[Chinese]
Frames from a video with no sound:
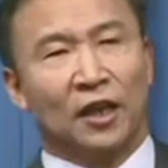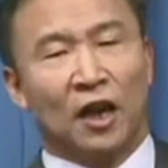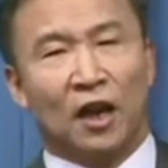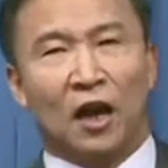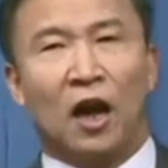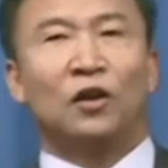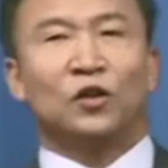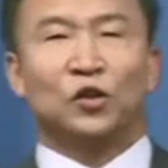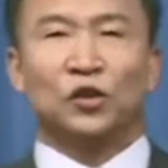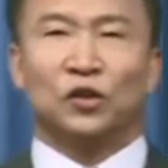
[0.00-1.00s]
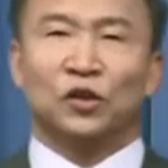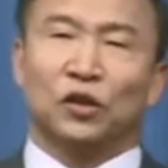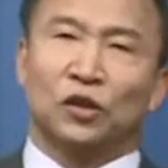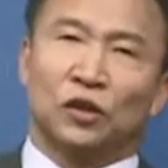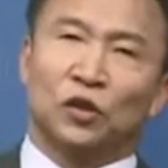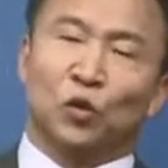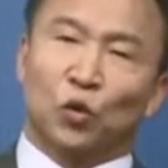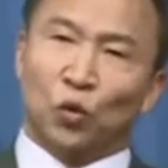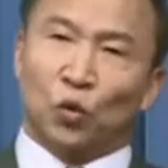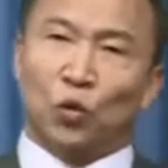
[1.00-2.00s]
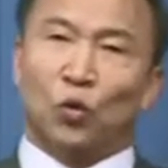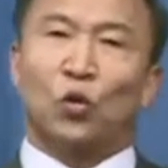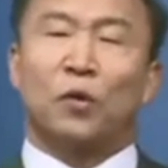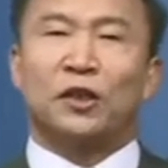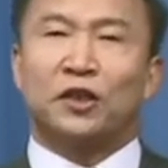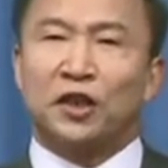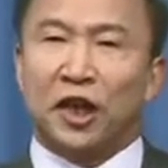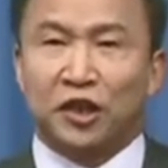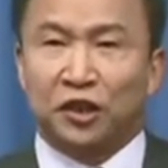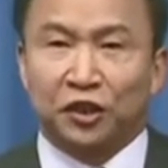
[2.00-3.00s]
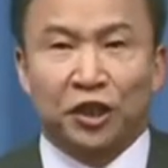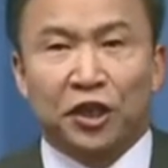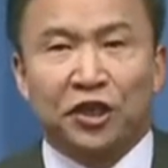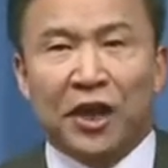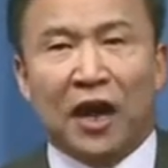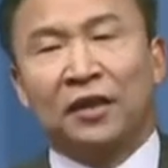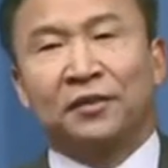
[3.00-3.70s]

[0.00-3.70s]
好，我们今天是第一讲